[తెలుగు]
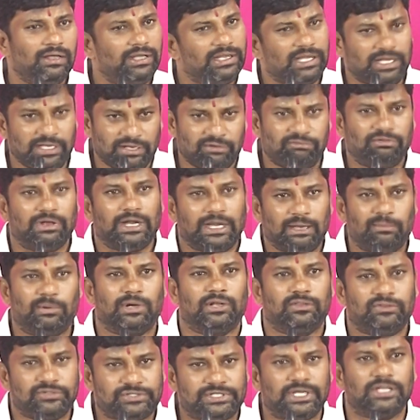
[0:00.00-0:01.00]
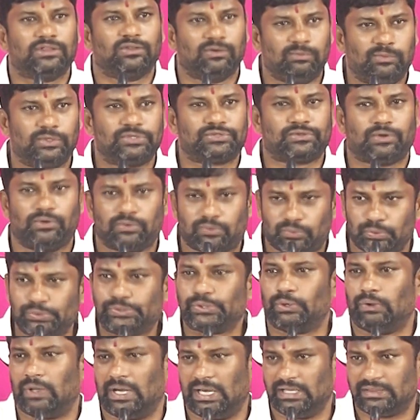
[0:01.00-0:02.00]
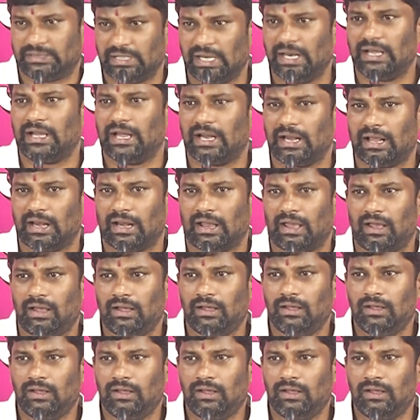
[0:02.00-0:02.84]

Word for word: ఇక ఎవరు ఏమనొద్దు చేతులు ముడుచుకొని కూర్చోవాలి తెలంగాణలో